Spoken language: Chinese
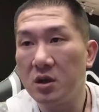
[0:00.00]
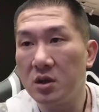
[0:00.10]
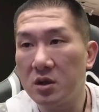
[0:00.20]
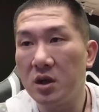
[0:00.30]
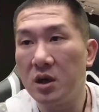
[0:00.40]

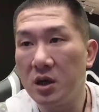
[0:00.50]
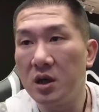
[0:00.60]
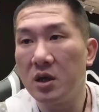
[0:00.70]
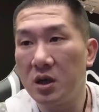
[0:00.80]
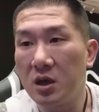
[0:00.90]
对，
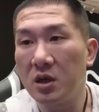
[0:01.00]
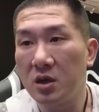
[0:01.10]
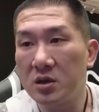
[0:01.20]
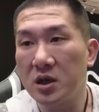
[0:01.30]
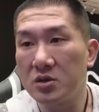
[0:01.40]

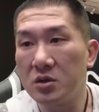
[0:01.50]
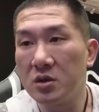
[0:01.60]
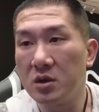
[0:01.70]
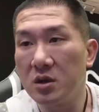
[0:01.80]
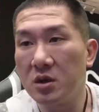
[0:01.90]
会再做，
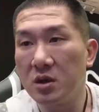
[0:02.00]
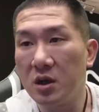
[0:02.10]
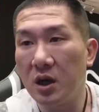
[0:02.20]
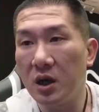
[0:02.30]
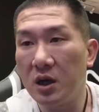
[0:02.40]

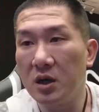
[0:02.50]
哎，